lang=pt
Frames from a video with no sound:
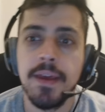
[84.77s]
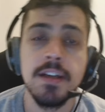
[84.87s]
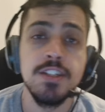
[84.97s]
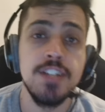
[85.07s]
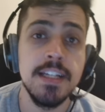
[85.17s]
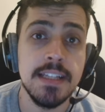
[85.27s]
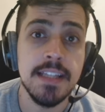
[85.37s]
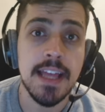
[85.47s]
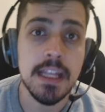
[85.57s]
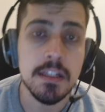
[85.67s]
Jaden
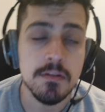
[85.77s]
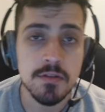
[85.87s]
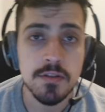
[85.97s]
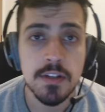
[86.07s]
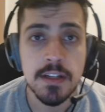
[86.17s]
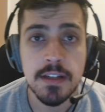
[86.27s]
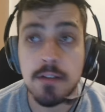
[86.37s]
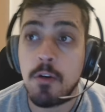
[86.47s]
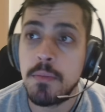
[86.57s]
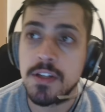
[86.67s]
Daniels
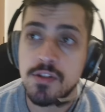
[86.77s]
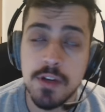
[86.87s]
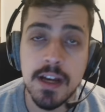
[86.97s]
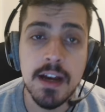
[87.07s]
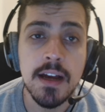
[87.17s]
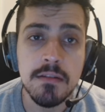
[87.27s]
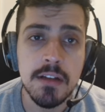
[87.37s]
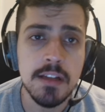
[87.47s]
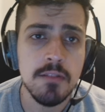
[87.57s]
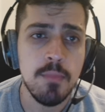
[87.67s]
começou errando
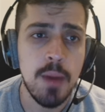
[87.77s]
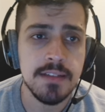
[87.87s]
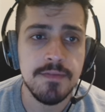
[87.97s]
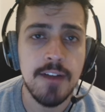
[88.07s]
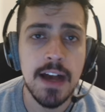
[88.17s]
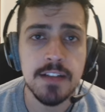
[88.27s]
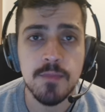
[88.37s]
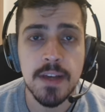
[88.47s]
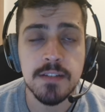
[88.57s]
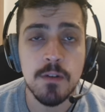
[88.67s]
ali um passe fácil,
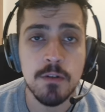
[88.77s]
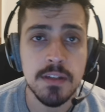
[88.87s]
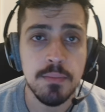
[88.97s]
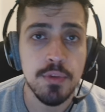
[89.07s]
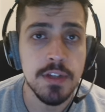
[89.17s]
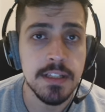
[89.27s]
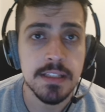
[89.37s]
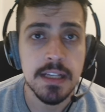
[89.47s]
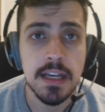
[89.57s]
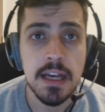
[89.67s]
mas logo
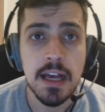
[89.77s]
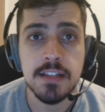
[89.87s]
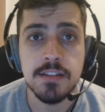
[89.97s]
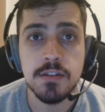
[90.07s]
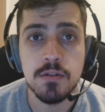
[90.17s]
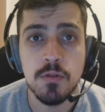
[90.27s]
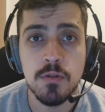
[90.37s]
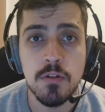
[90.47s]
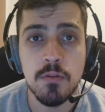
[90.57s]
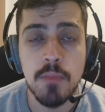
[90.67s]
depois
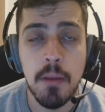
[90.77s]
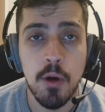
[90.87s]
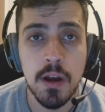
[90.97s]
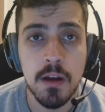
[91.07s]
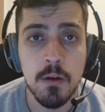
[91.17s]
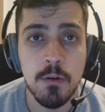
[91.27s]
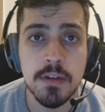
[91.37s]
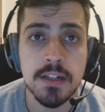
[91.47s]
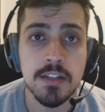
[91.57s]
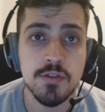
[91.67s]
acertou uma bola
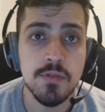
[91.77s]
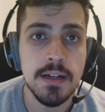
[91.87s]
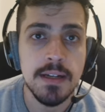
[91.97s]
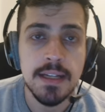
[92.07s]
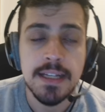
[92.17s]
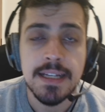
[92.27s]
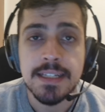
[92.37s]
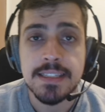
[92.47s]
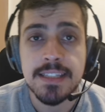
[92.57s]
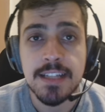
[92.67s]
longa na sua,
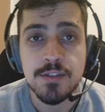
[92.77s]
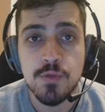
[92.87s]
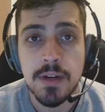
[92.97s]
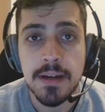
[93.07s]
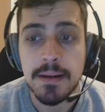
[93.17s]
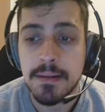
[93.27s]
na sua